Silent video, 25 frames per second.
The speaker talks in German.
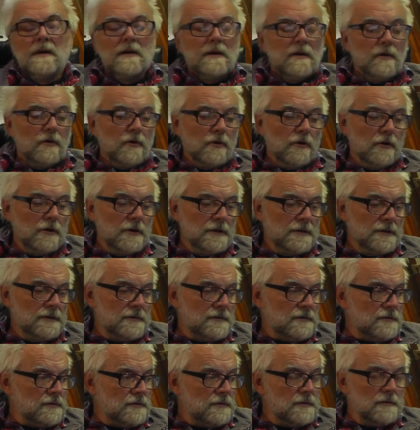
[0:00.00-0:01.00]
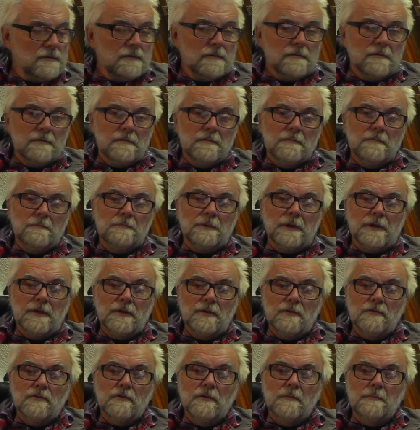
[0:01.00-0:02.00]
Und bei
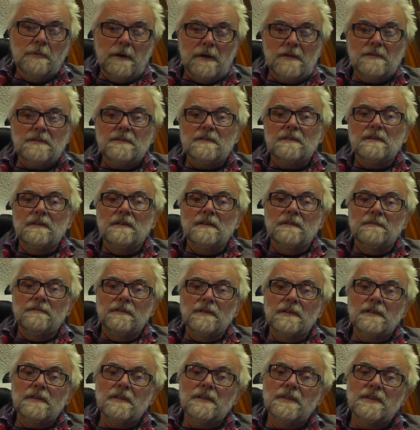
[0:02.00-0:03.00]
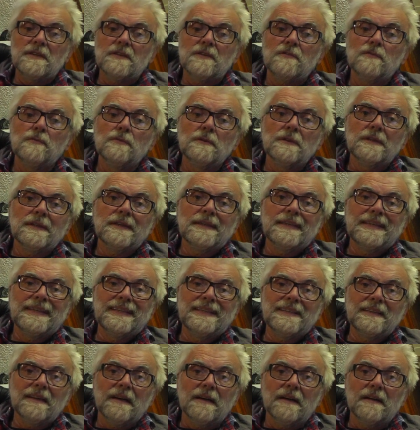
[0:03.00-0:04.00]
YouTube hast du eine wirklich gute
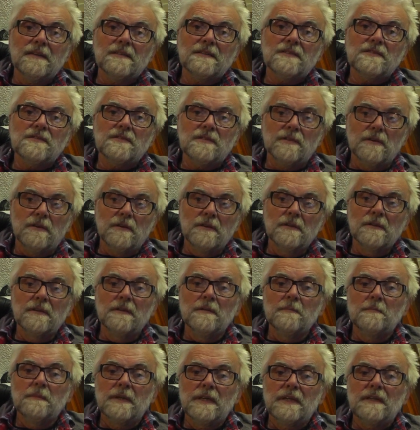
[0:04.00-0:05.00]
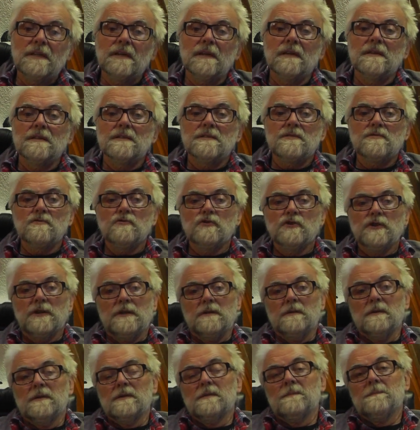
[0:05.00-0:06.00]
Interaktion mit deinen
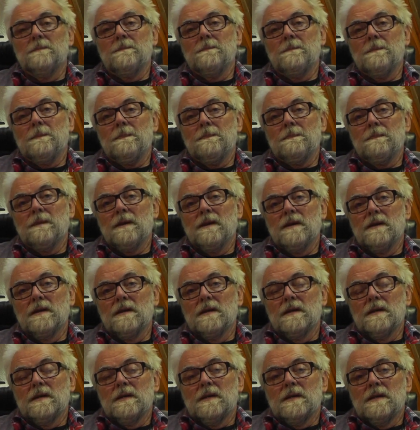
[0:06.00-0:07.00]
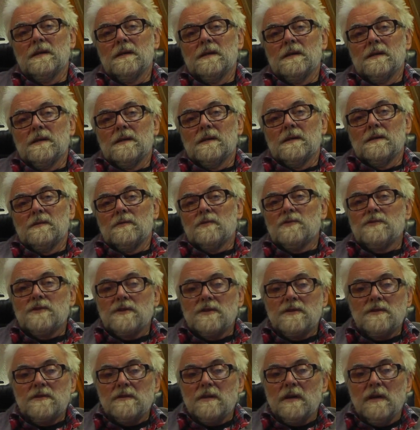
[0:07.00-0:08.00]
Zuschauern. Das
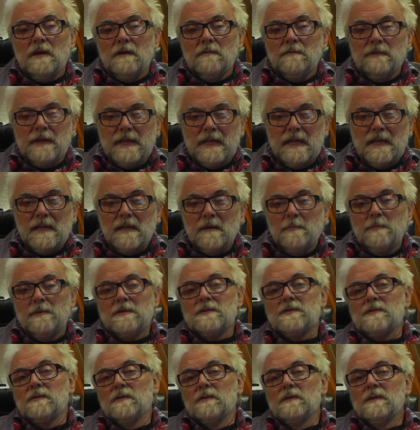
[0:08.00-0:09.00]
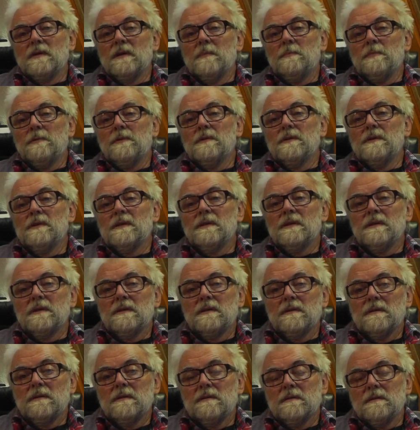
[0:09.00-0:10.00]
ist da weniger
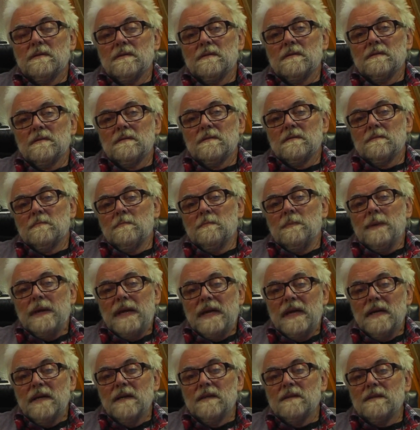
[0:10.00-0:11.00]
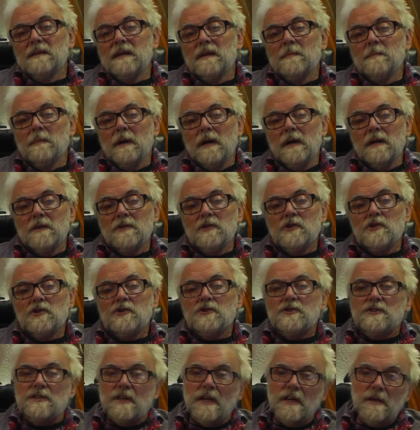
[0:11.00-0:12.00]
personengebunden mehr
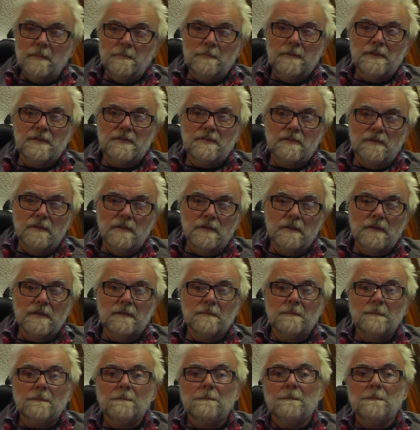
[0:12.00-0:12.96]
thematisch sachbezogen.